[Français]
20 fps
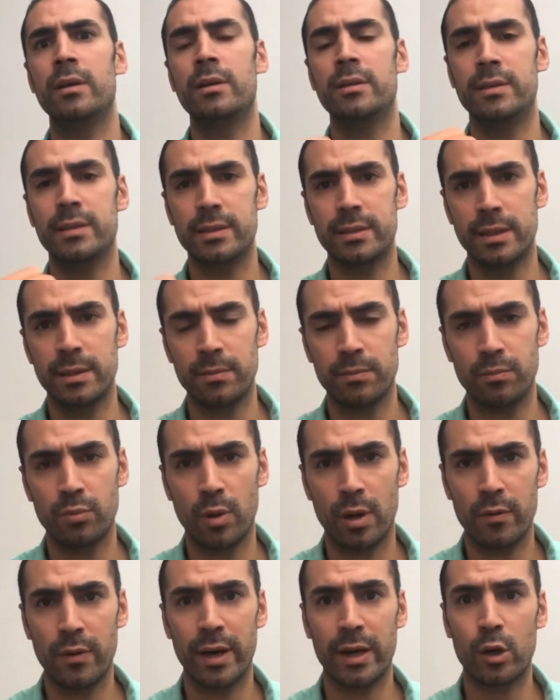si c'est
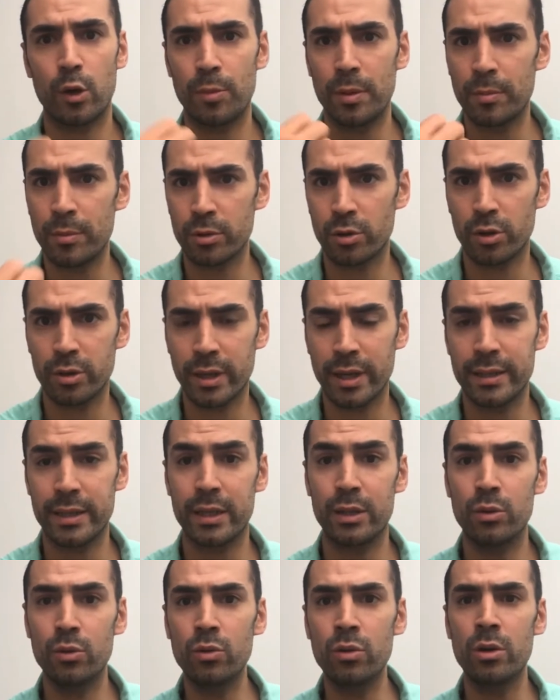pour avoir un complément de retraite
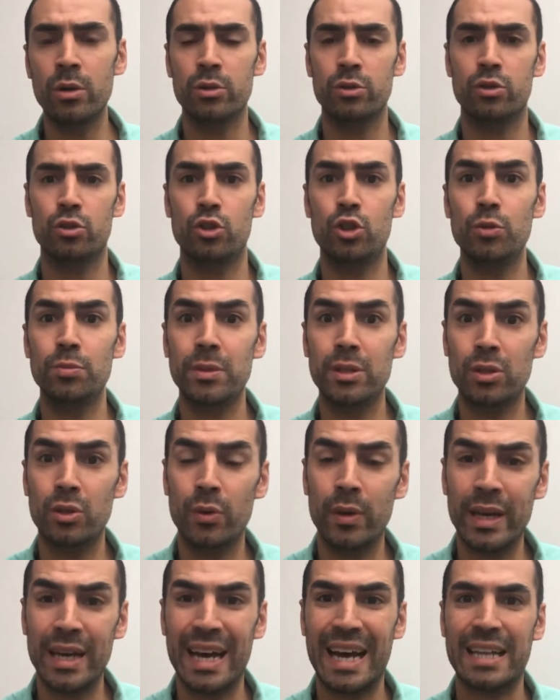et non se
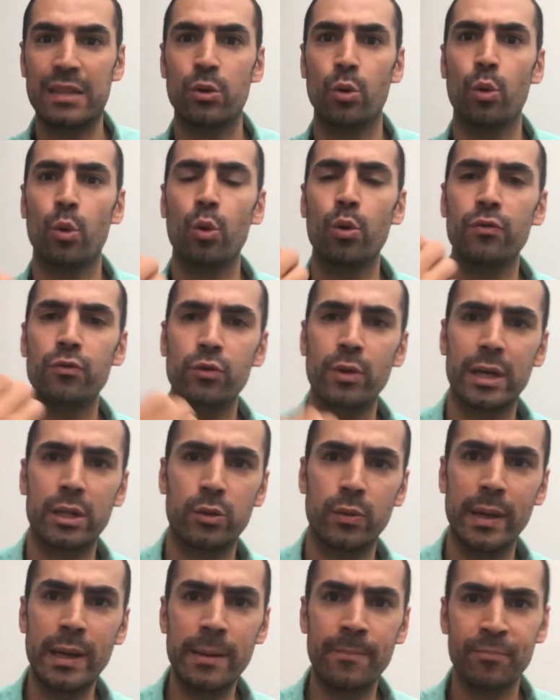substituer à ton revenu
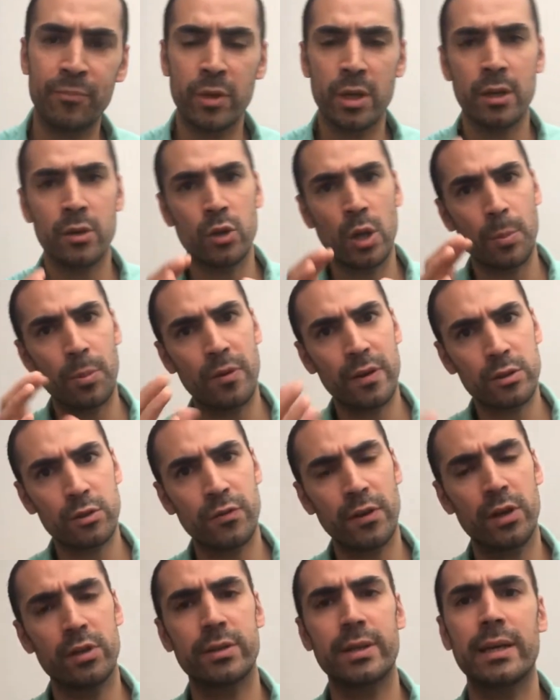actuel, tu vas pouvoir te
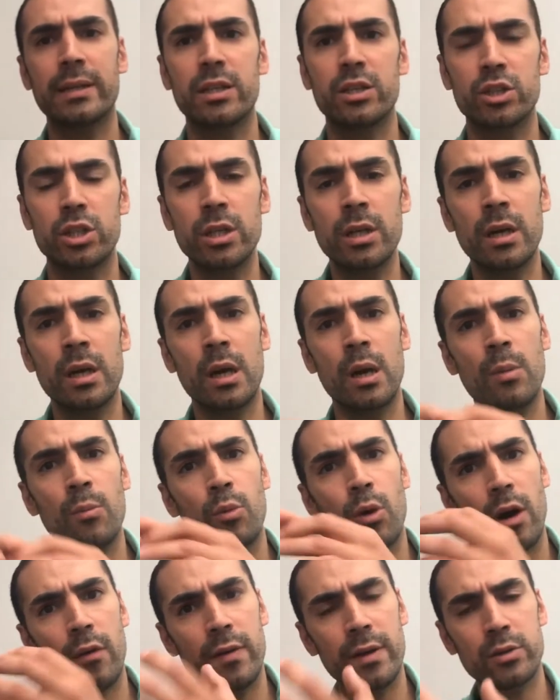faire une stratégie
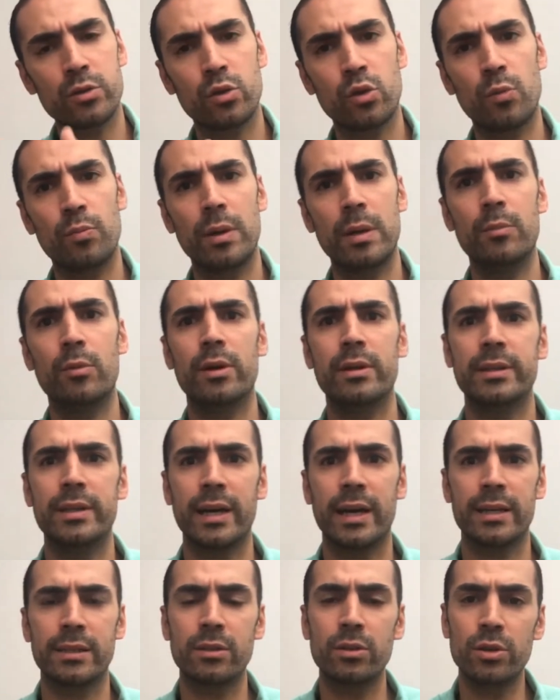pour avoir ce complément
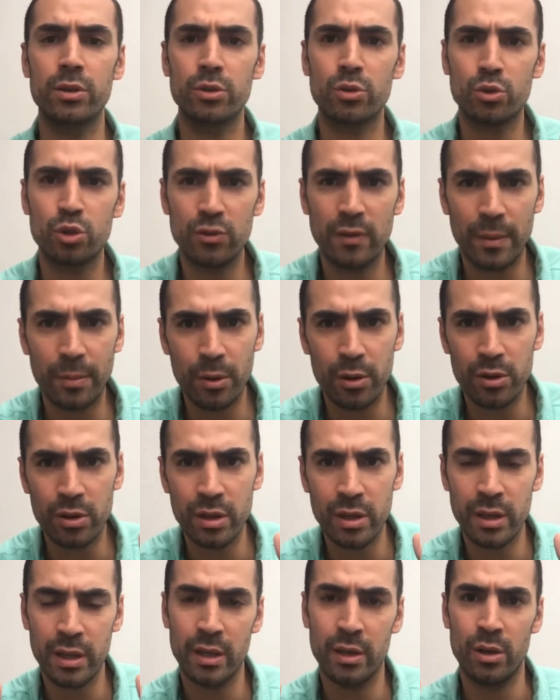intéressant et donc tu vas prendre
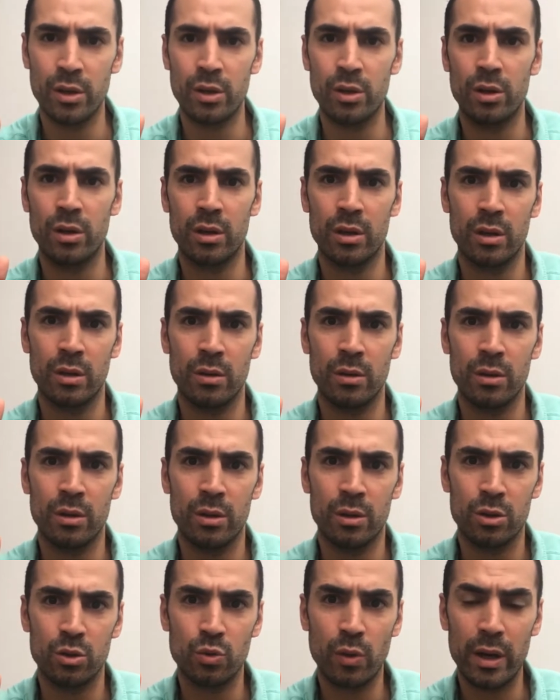
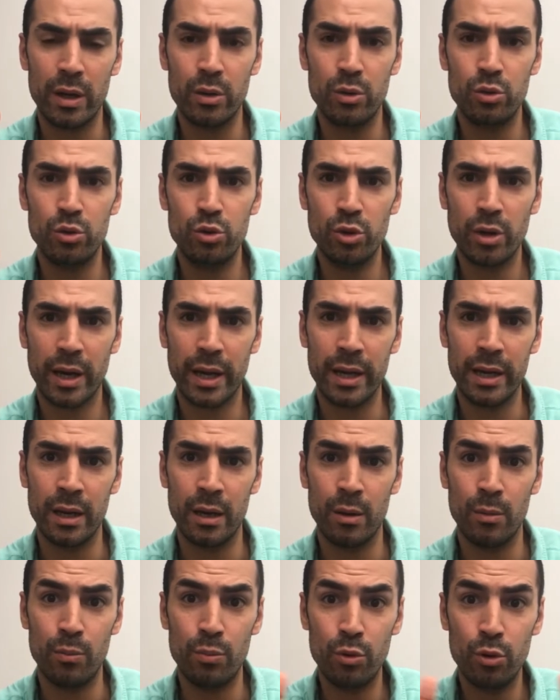soit une durée
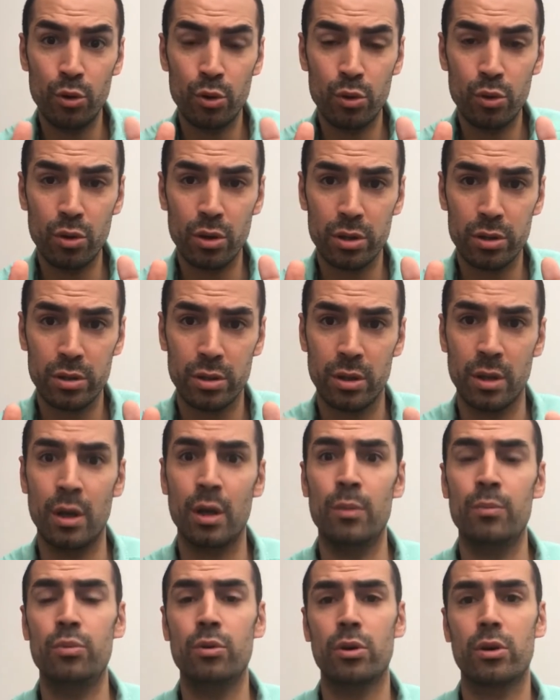plus courte
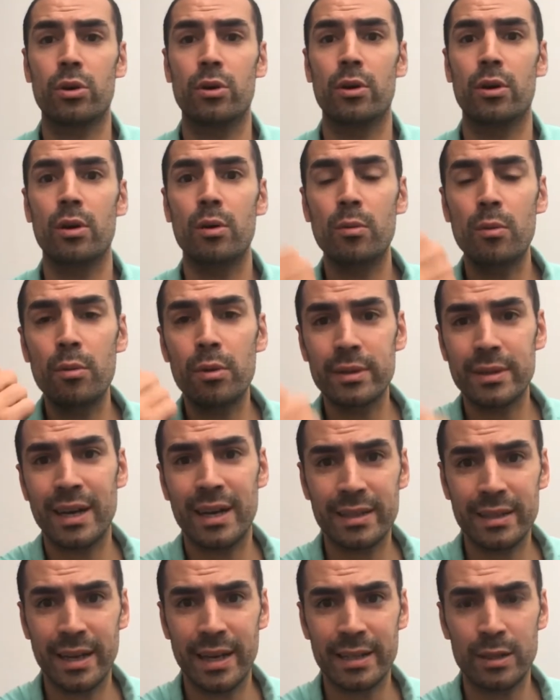pour qu'au moment de ta
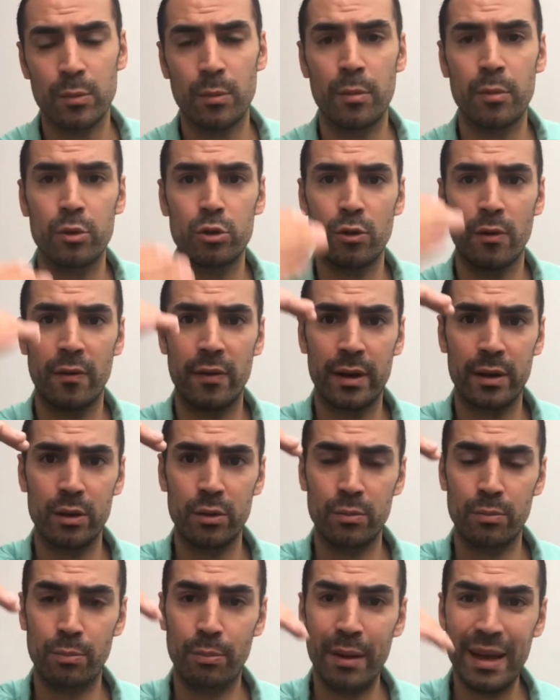retraite, au moment où tu vas avoir
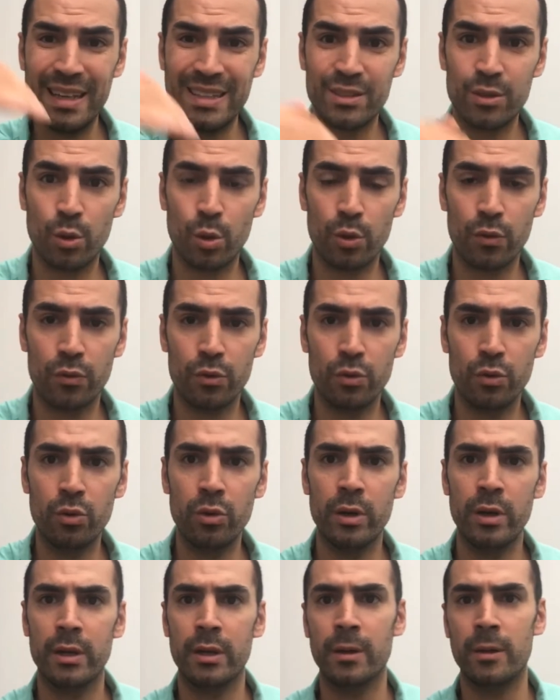une baisse de revenus,
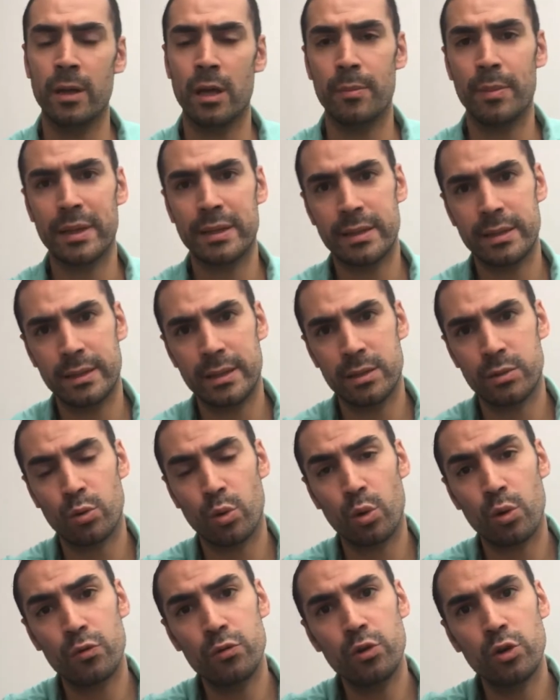eh ben, tu es ce
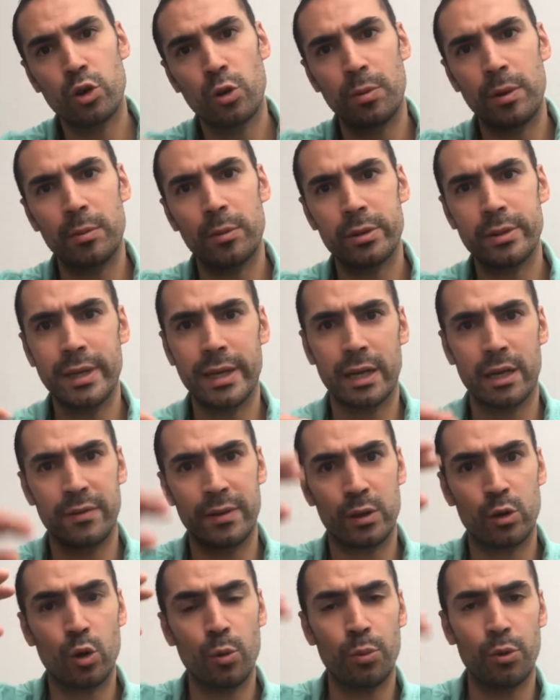revenu complémentaire qui
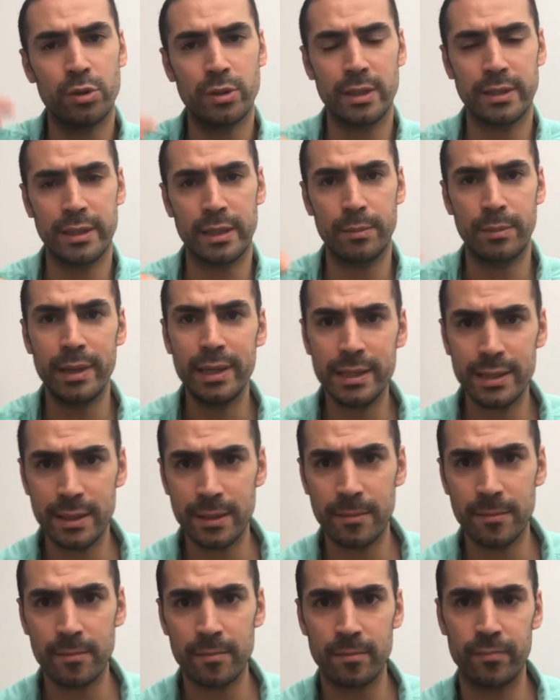vient de compenser cette
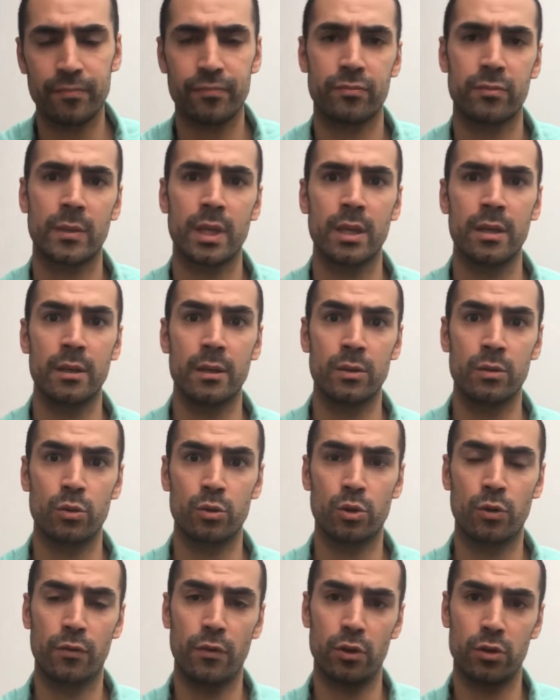baisse.
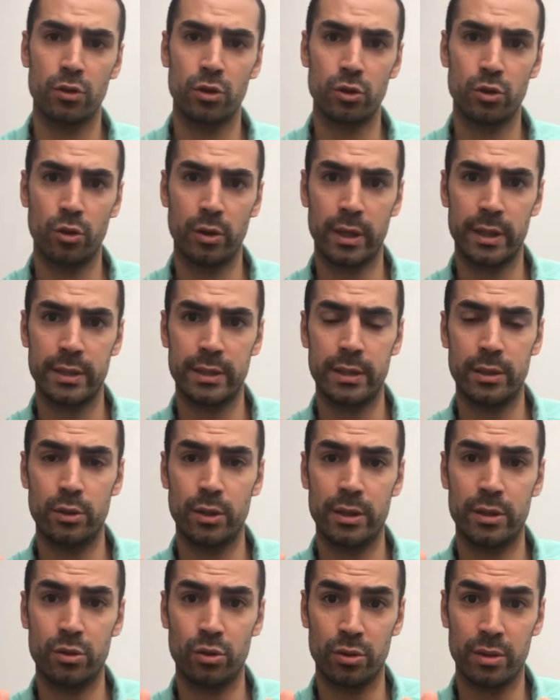Donc tu fais en sorte
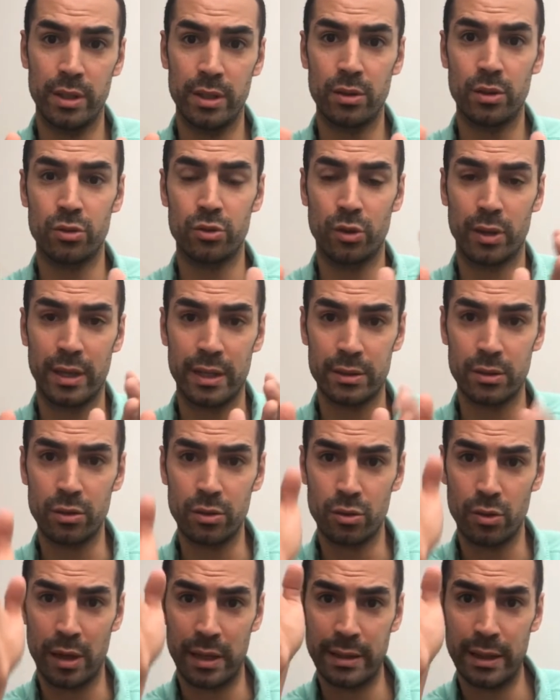d'être sur 10 ans, sur 15 ans,
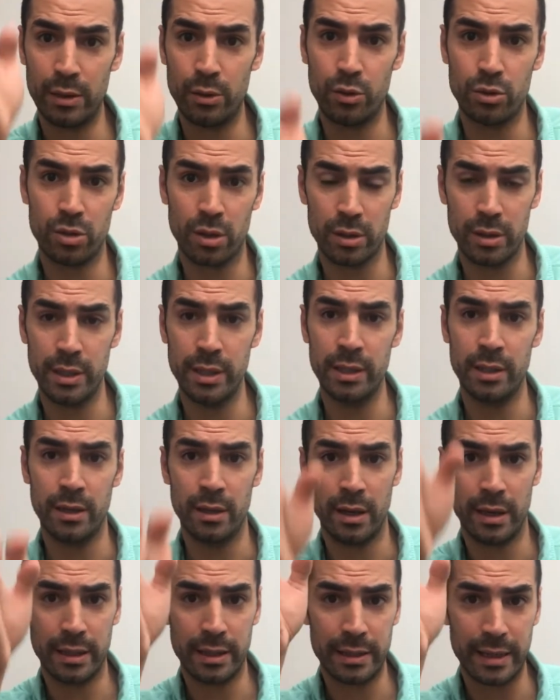sur la date de sortie,
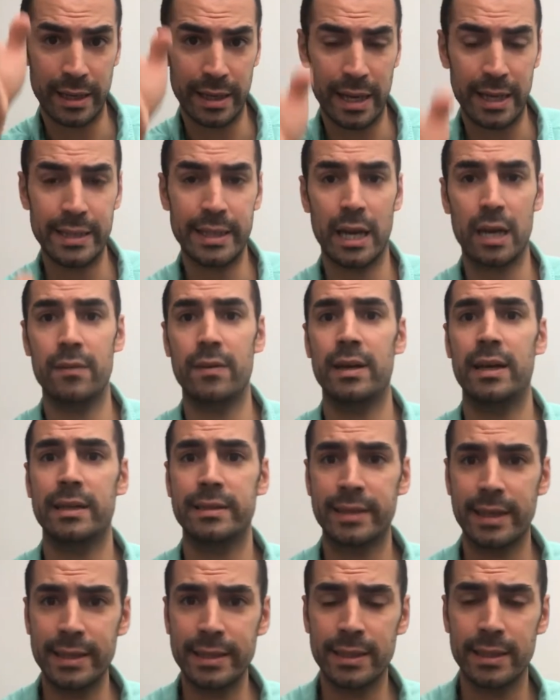la date à laquelle tu arrives à la
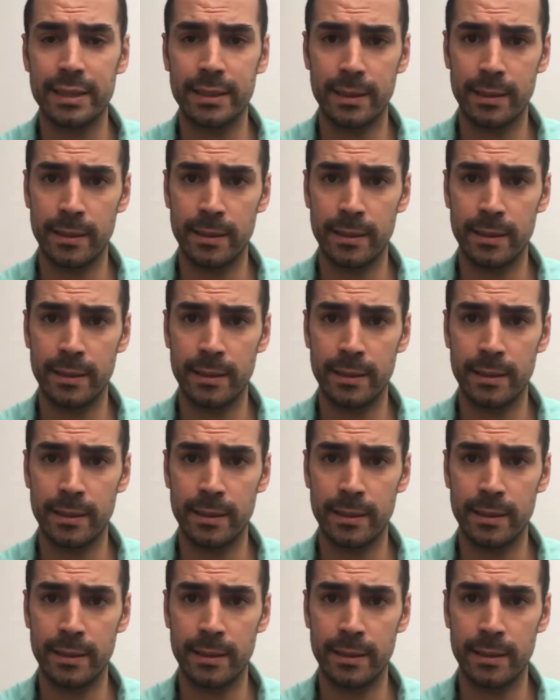retraite.